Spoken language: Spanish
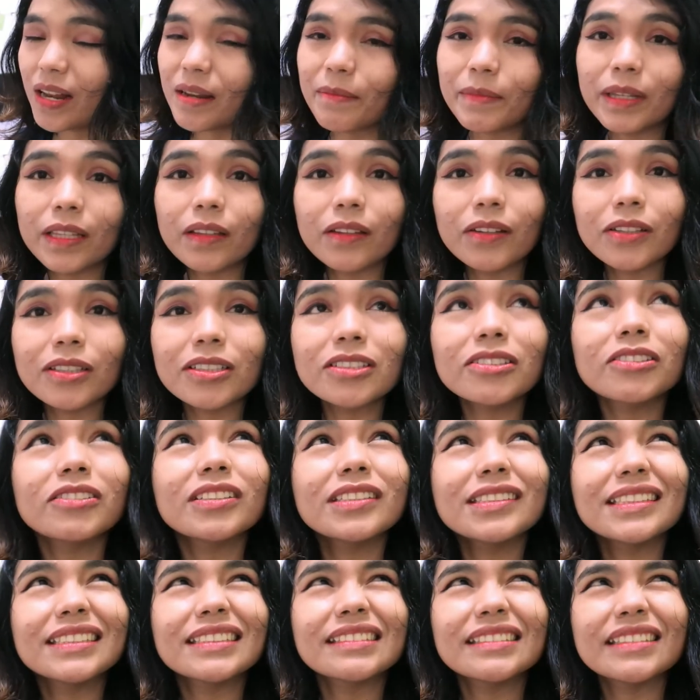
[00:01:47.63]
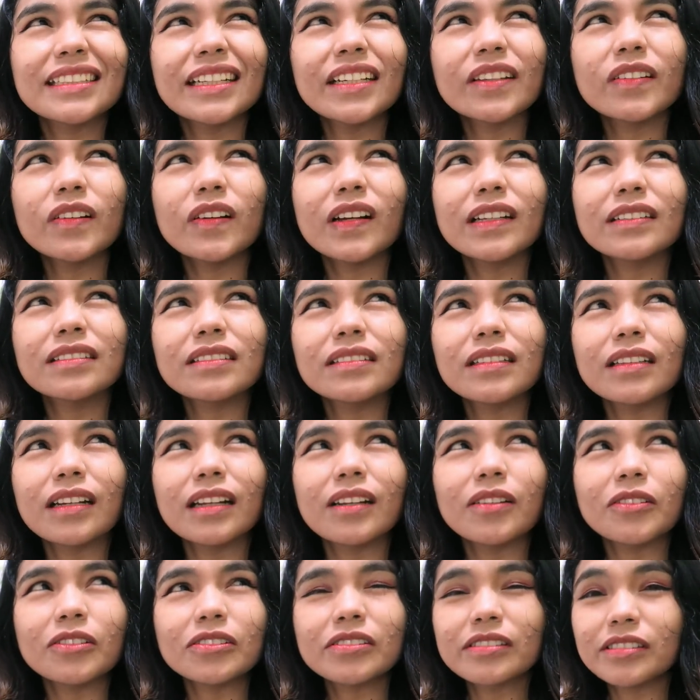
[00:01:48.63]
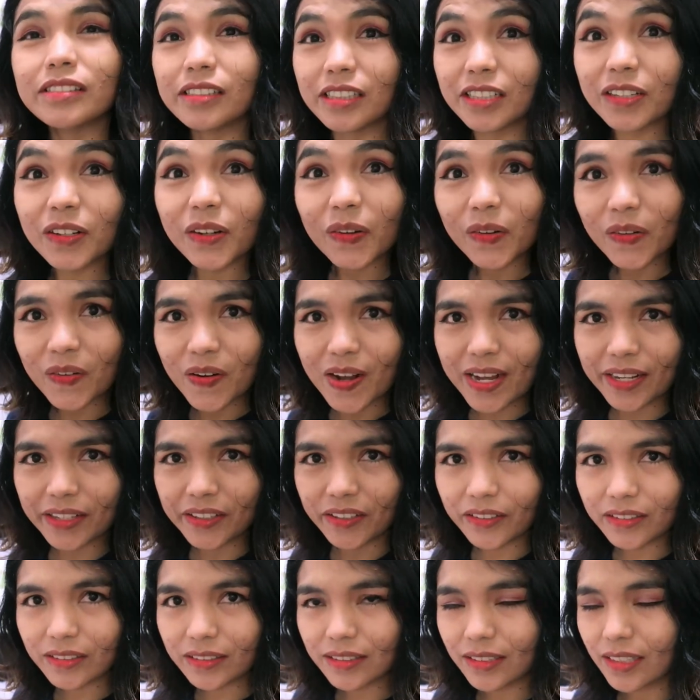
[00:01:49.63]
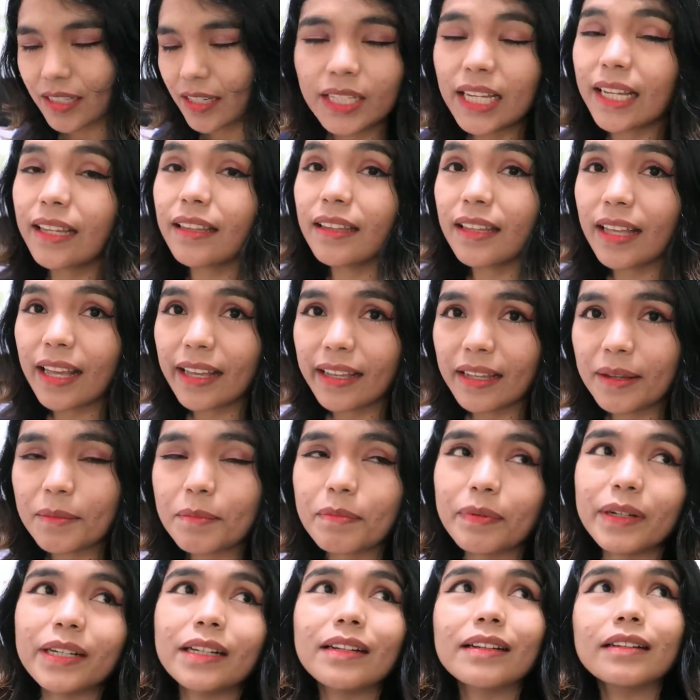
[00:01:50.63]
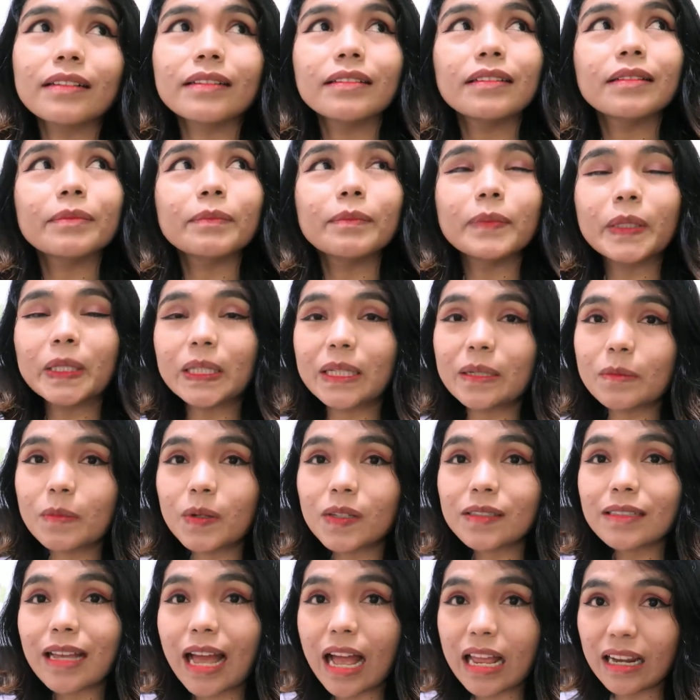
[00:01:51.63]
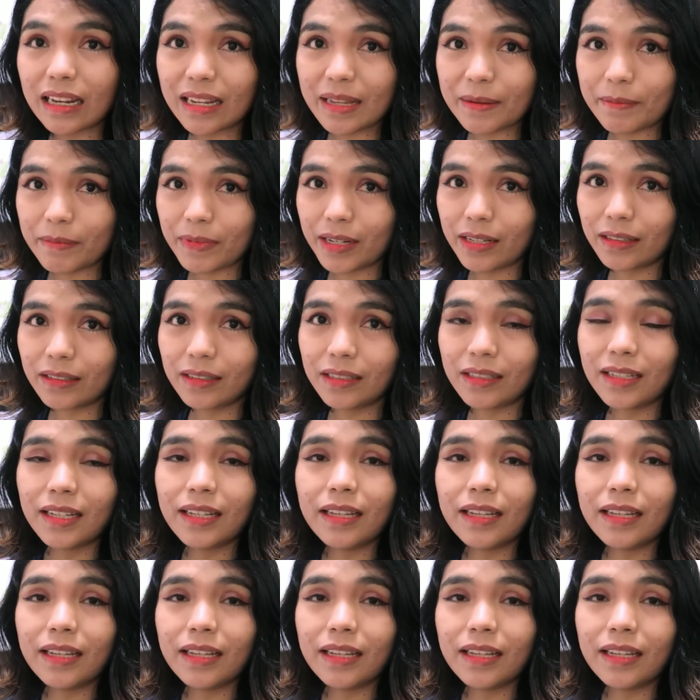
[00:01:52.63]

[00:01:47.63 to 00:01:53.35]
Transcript: al menos yo he estado hasta los 5 años y de ahí pues vinimos a Lima.